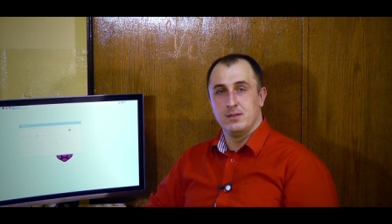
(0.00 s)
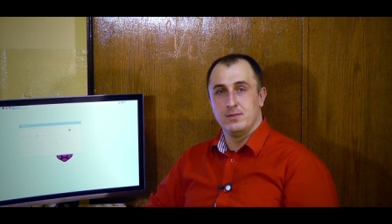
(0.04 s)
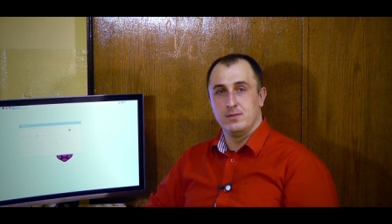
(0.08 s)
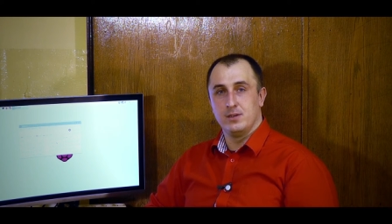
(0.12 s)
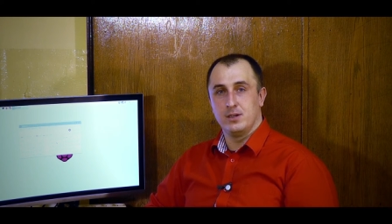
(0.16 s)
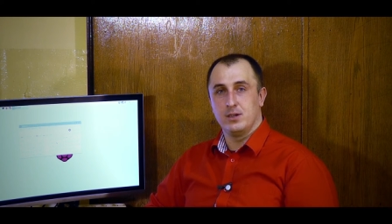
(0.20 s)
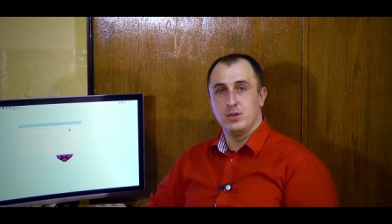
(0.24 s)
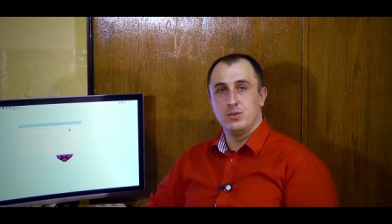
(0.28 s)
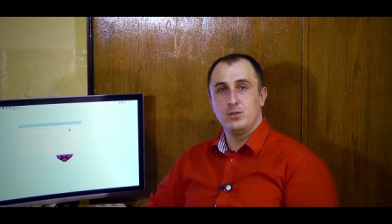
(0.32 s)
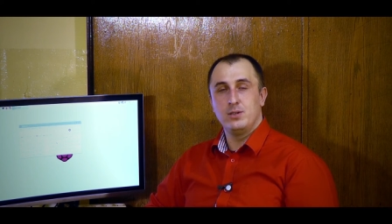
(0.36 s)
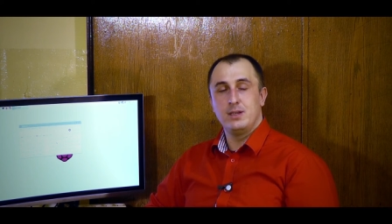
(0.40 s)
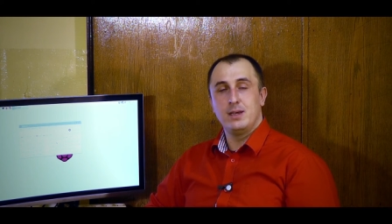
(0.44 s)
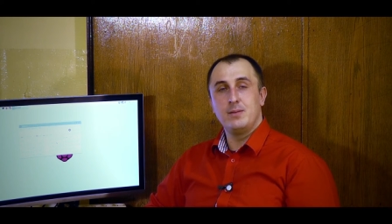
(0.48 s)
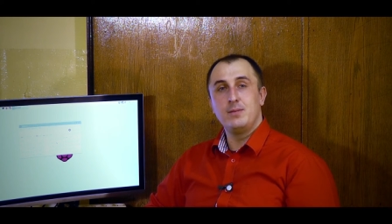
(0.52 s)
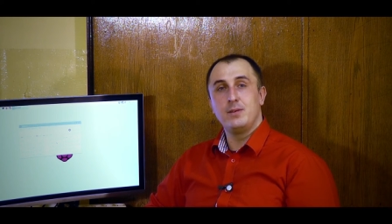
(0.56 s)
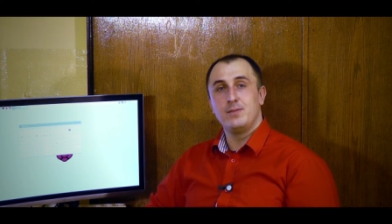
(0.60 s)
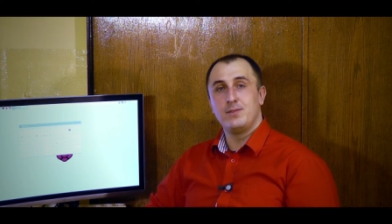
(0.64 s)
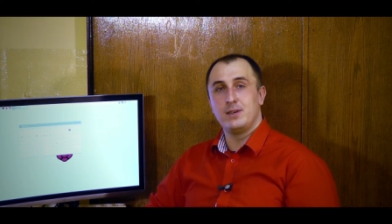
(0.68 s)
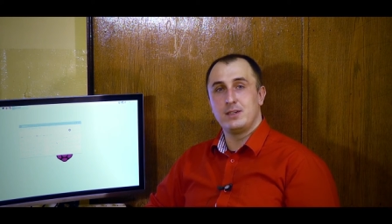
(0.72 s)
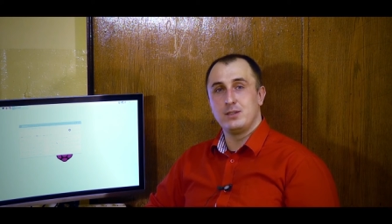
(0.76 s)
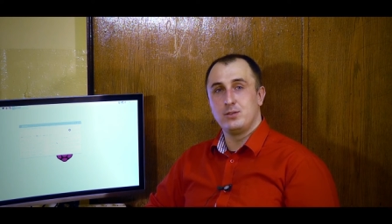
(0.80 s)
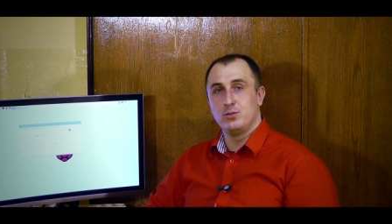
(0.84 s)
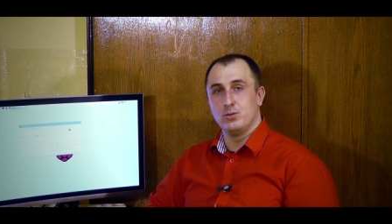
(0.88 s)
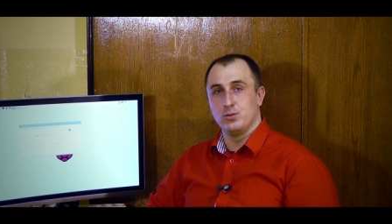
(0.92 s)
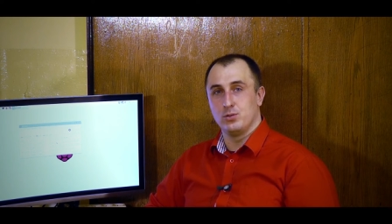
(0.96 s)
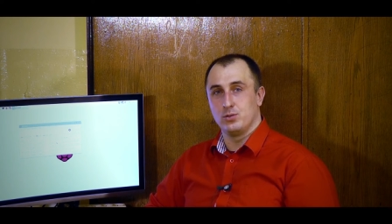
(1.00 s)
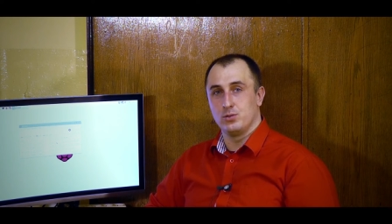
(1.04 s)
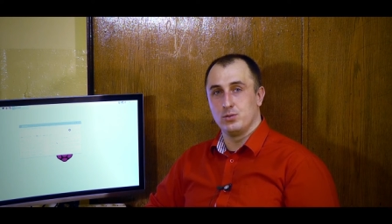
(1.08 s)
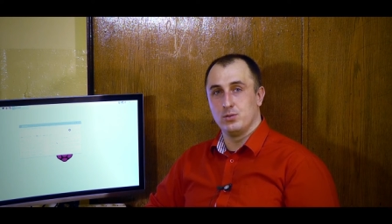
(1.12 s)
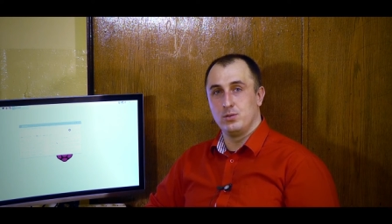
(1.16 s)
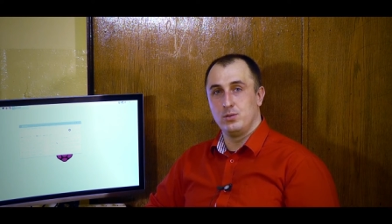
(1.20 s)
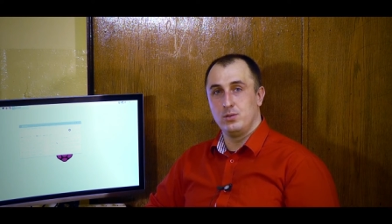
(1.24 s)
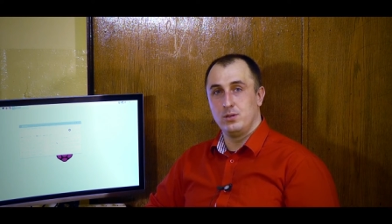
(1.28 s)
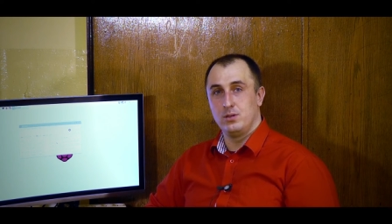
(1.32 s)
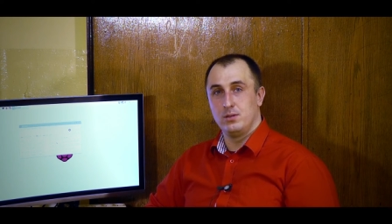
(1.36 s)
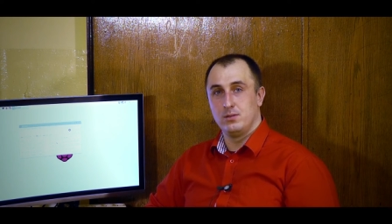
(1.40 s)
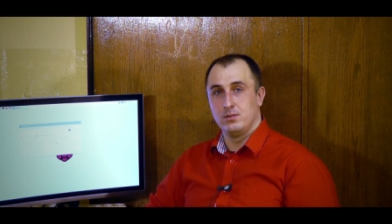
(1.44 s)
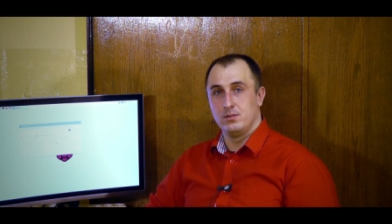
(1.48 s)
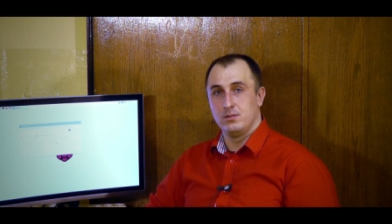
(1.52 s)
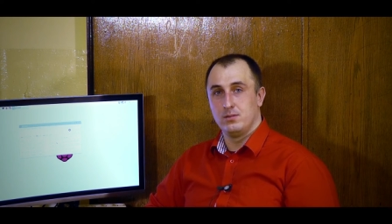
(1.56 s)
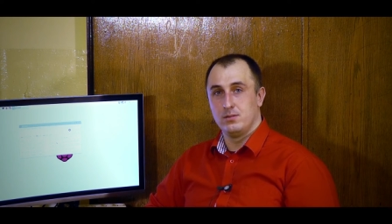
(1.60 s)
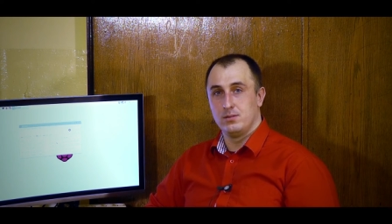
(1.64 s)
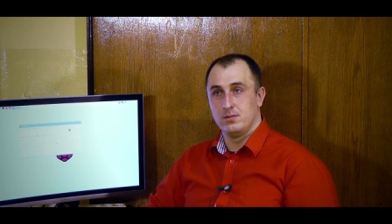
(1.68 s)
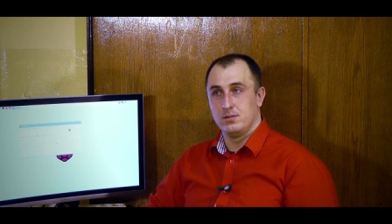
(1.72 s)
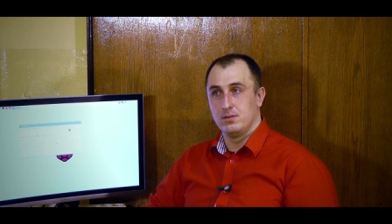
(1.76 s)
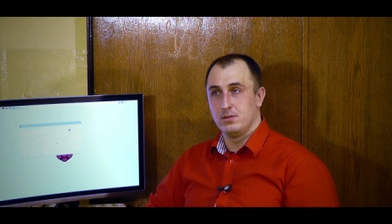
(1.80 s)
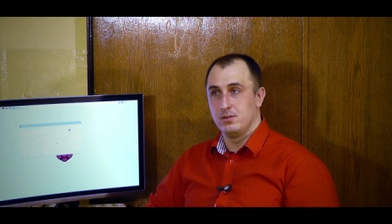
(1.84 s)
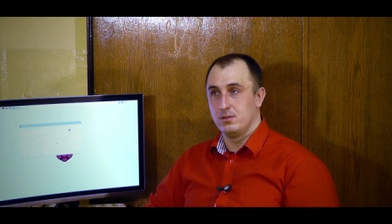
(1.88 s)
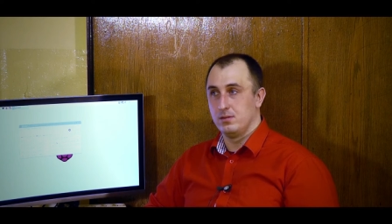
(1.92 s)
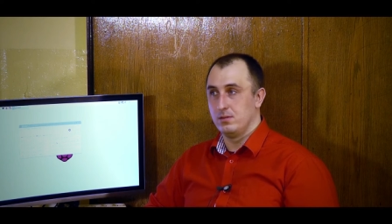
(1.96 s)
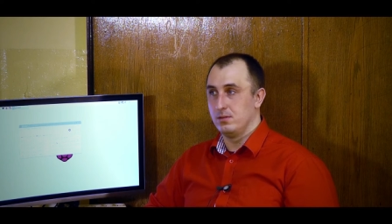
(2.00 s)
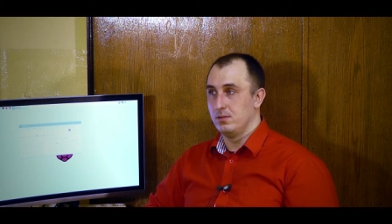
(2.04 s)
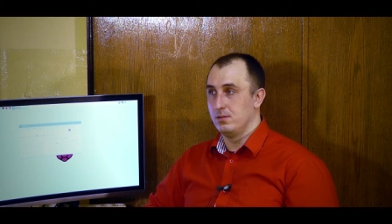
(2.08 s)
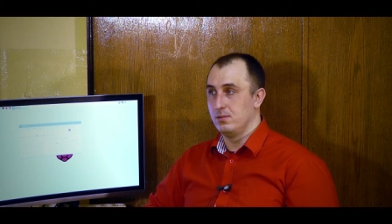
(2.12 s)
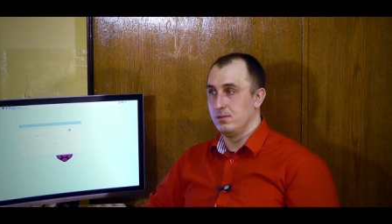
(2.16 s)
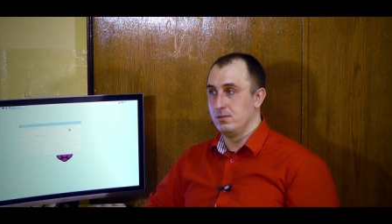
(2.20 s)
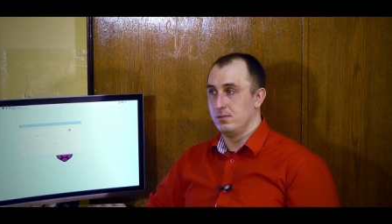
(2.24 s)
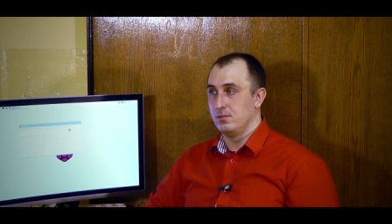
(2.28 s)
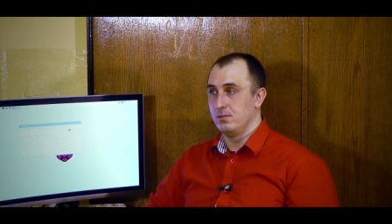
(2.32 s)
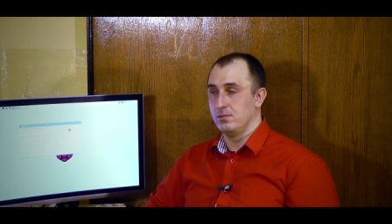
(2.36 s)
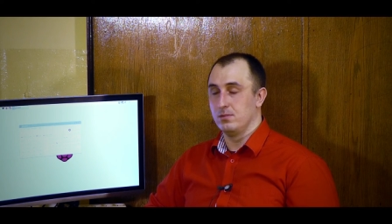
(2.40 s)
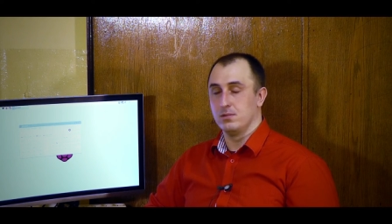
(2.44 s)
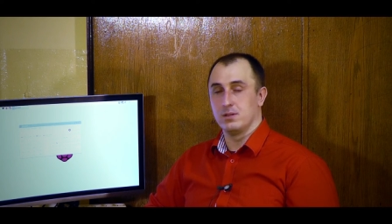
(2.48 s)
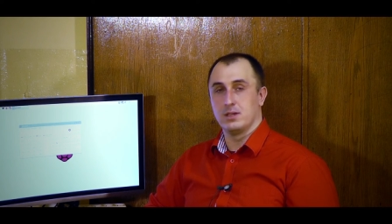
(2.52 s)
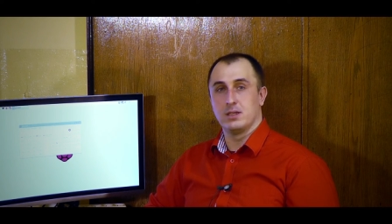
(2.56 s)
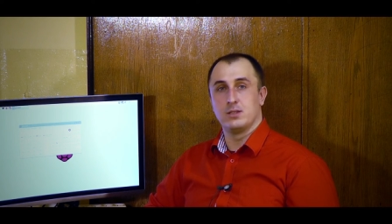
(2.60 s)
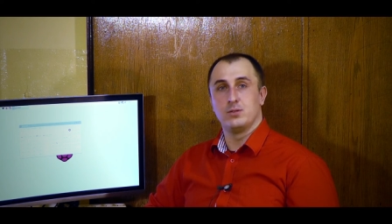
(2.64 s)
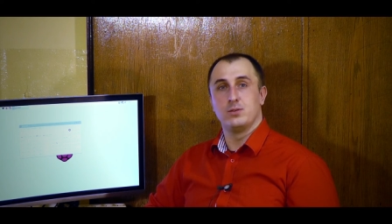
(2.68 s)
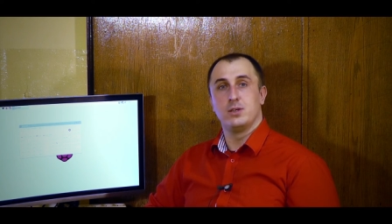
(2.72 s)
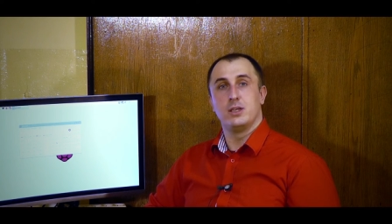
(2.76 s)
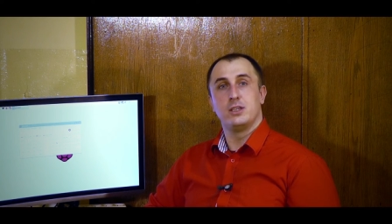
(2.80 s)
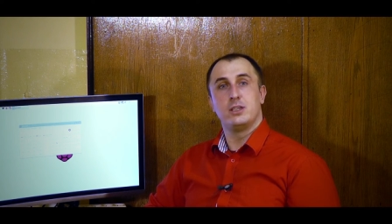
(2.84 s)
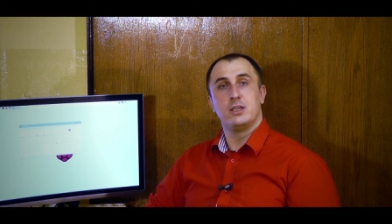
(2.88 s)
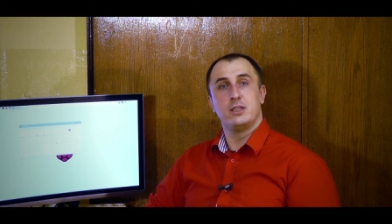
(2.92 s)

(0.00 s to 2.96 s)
Wykonujemy w arkuszu, okazuje